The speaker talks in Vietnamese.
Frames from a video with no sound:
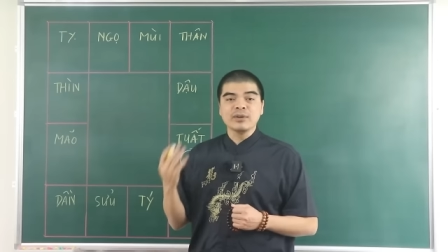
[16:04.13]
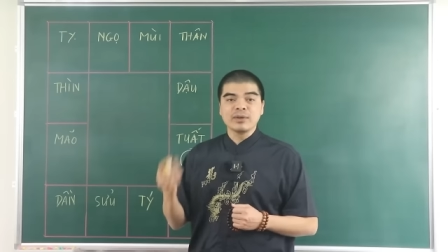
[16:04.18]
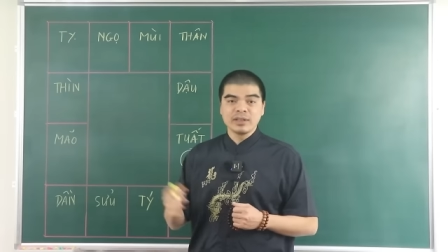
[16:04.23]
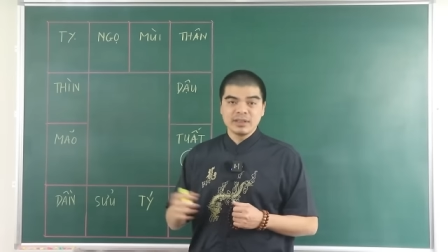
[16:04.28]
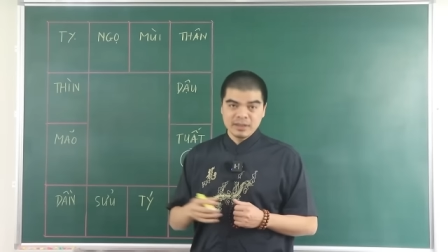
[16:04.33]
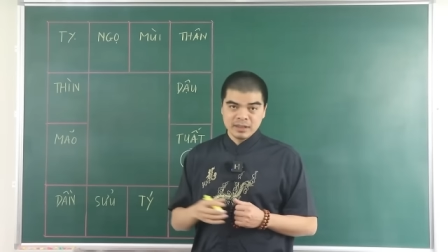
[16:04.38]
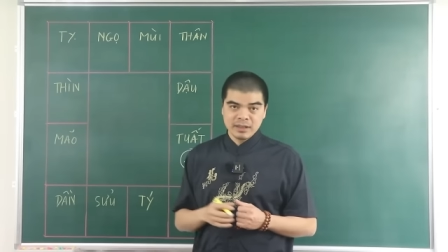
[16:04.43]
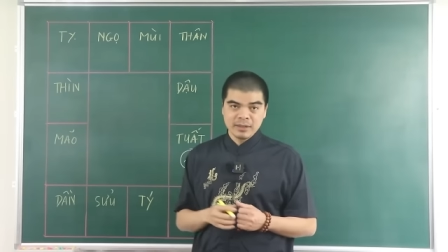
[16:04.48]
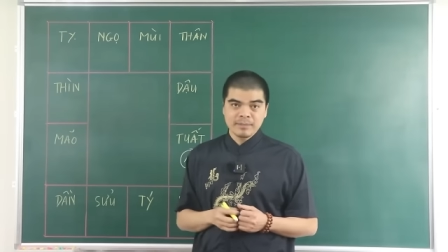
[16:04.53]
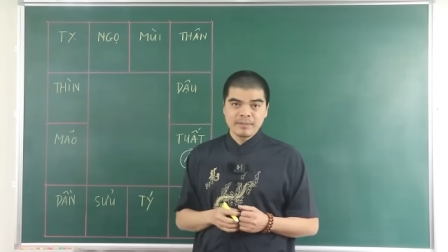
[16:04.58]
nhiều
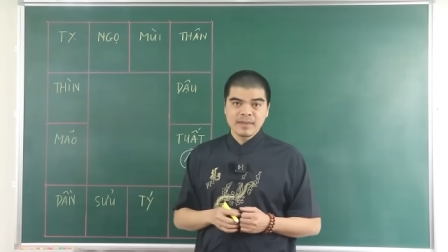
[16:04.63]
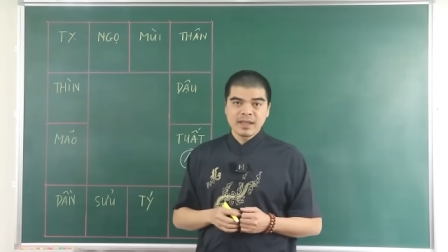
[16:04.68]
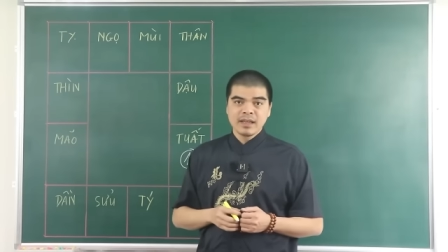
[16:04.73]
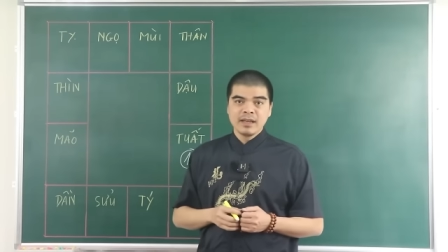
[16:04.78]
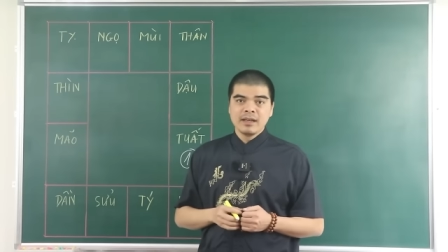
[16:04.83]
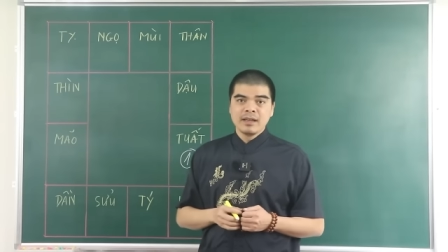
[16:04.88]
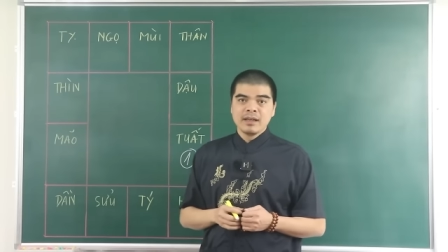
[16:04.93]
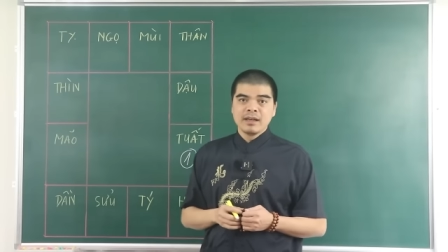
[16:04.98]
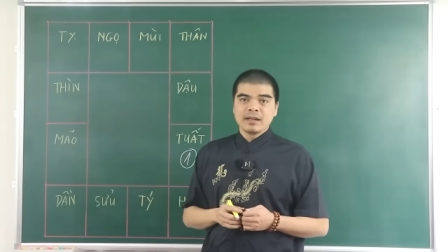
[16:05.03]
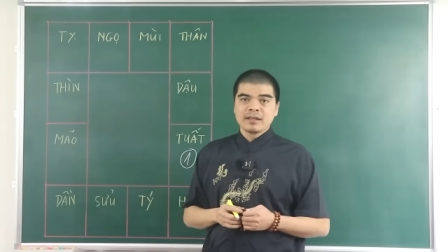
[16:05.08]
hơn nữa.
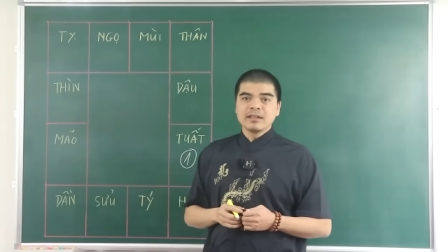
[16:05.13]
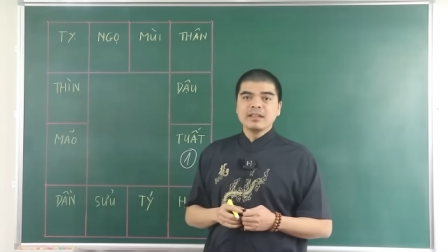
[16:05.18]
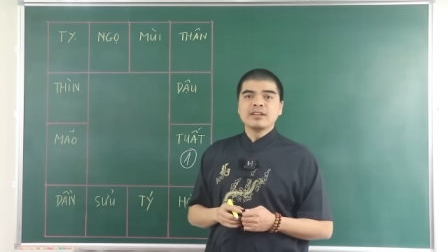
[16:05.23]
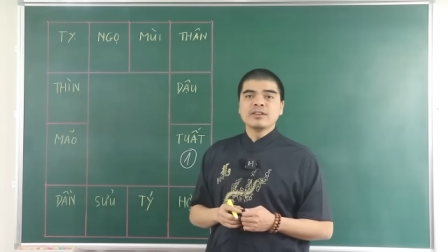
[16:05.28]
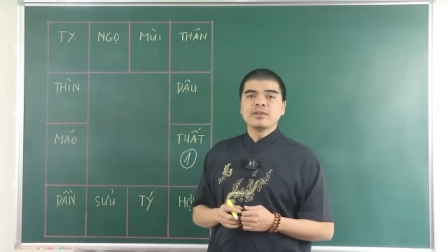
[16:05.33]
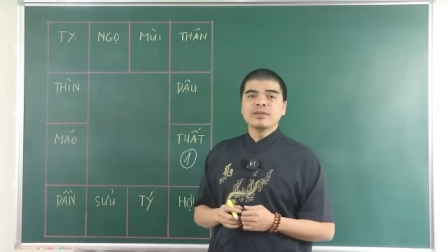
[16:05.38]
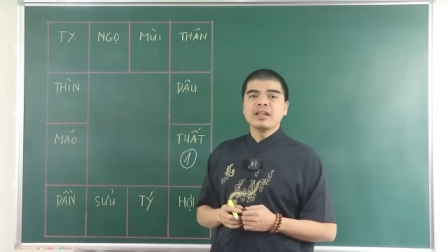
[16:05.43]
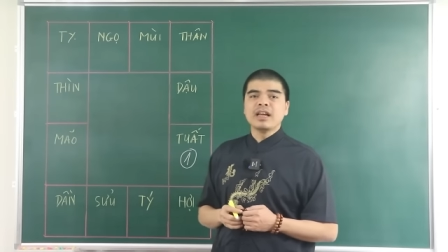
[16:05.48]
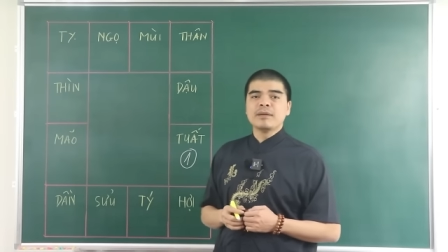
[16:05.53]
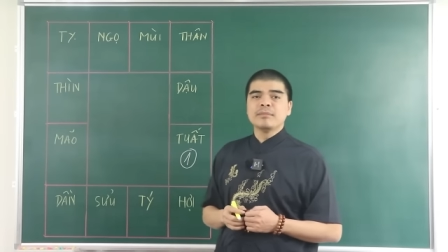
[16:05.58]

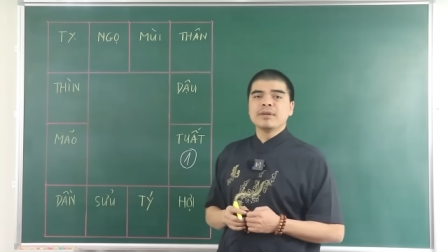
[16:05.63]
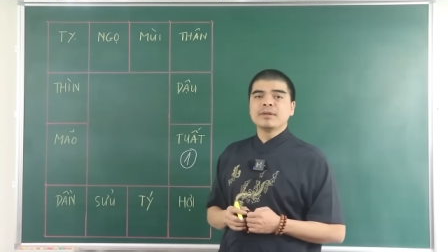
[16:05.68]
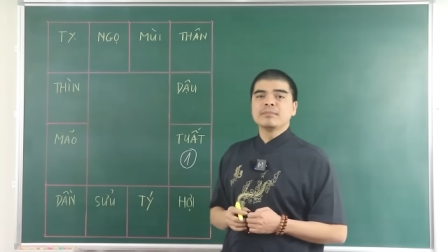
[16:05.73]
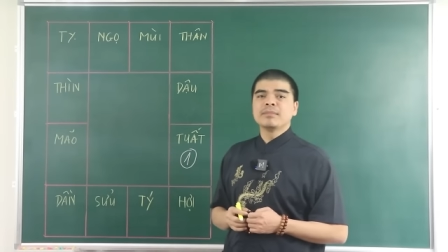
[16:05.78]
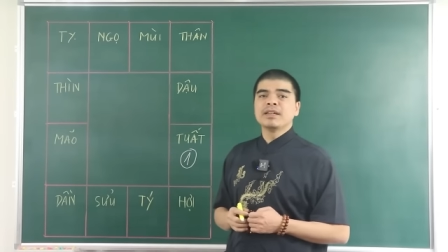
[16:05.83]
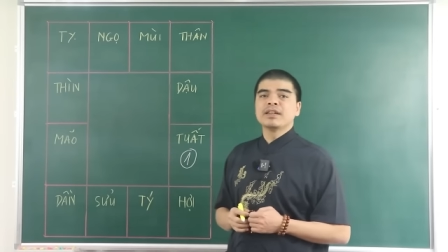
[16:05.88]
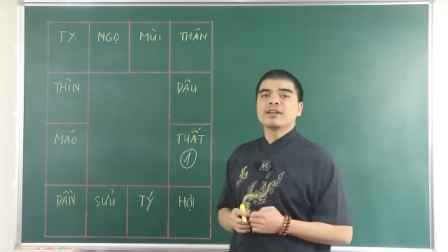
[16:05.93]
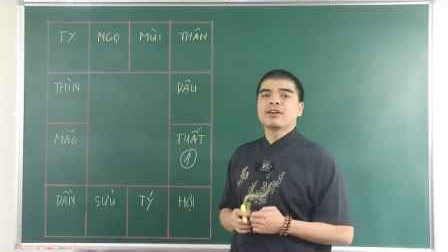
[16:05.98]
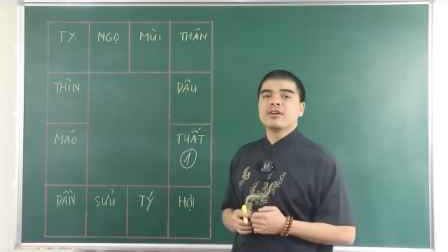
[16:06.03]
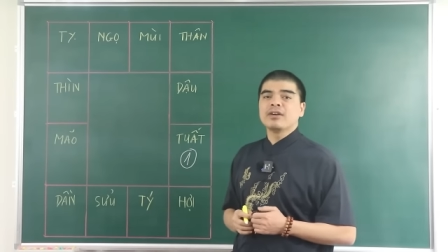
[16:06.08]
Đừng có để
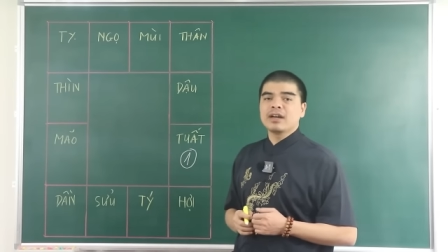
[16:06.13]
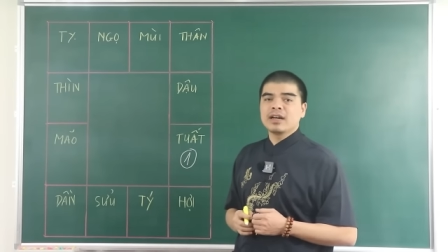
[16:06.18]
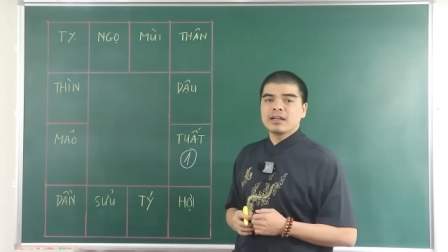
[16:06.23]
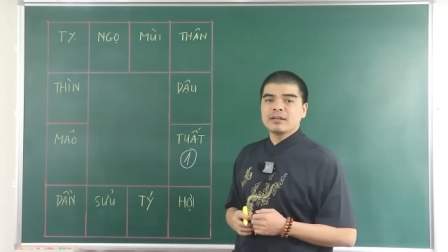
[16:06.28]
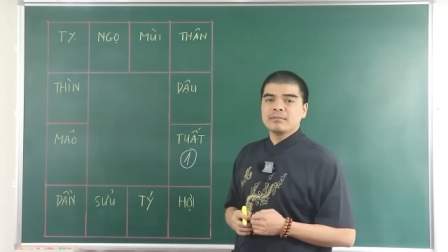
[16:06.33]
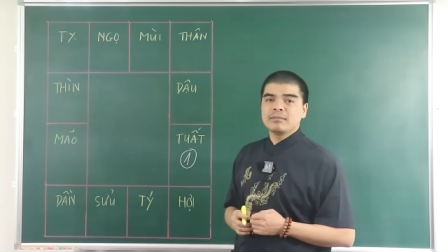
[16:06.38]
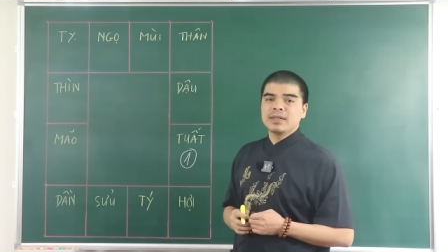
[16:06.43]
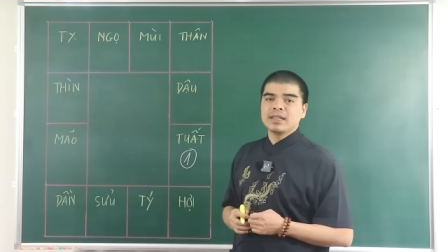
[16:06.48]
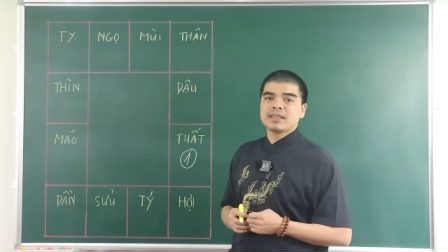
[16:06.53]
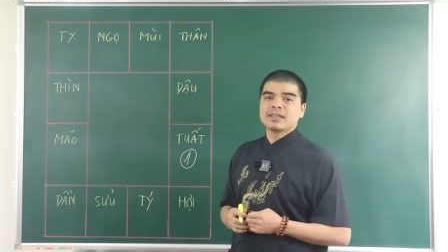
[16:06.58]
mình bị khó
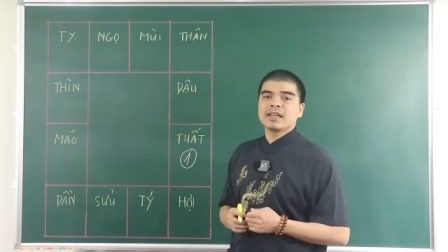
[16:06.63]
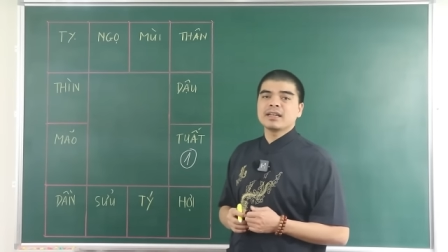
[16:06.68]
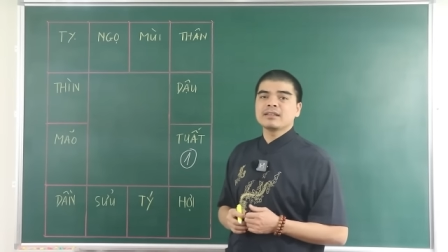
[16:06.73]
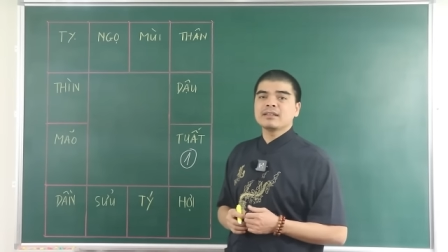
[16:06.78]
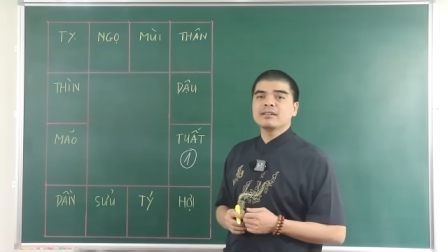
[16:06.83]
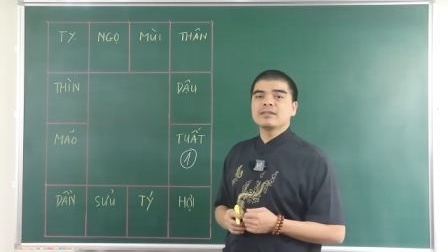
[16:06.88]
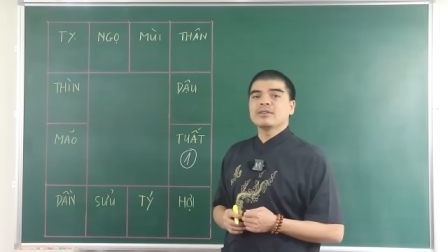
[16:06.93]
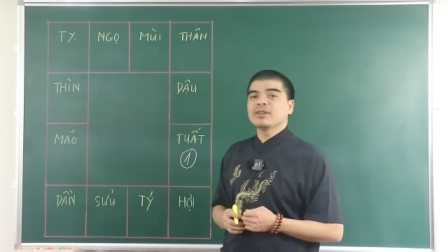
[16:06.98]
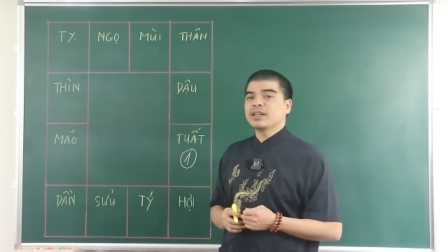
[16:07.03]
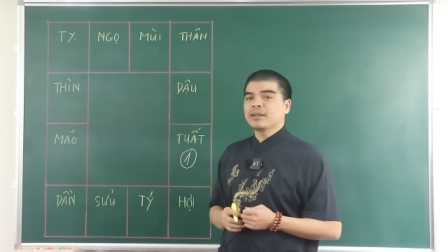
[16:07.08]
khăn, bị
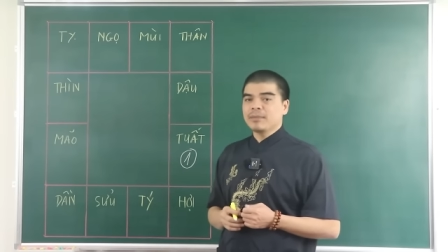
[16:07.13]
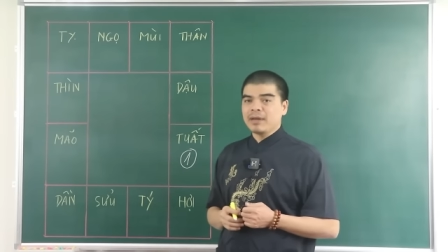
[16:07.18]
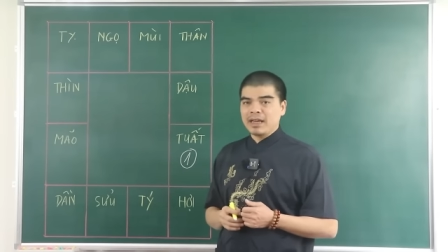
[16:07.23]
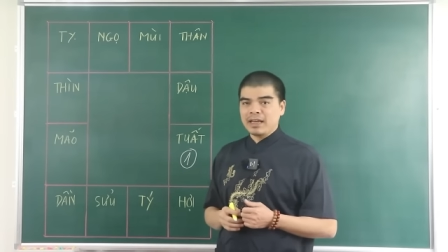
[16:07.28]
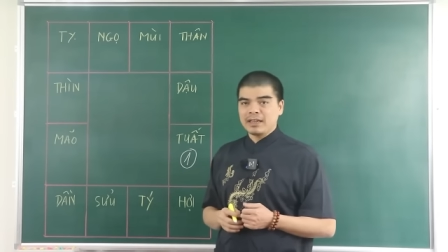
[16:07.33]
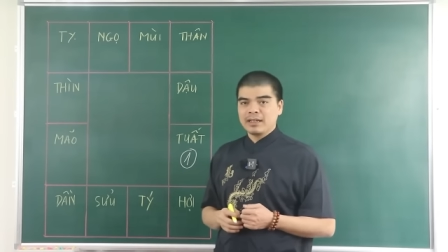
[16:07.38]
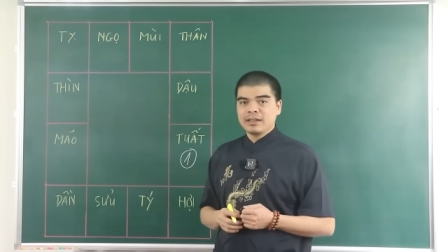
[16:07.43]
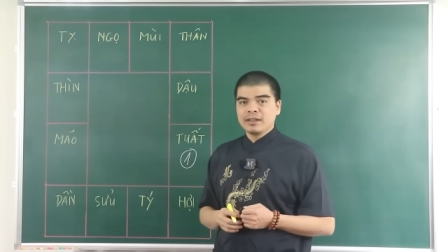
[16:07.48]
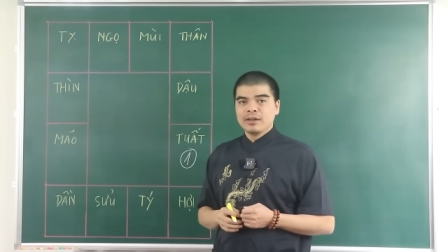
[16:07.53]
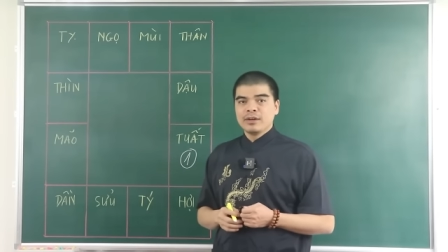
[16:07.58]
thách thức nó đánh
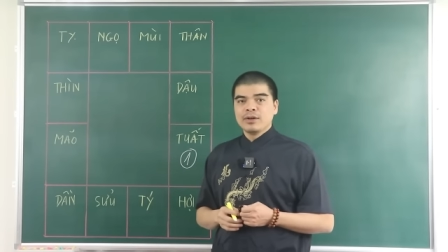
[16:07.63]
bại.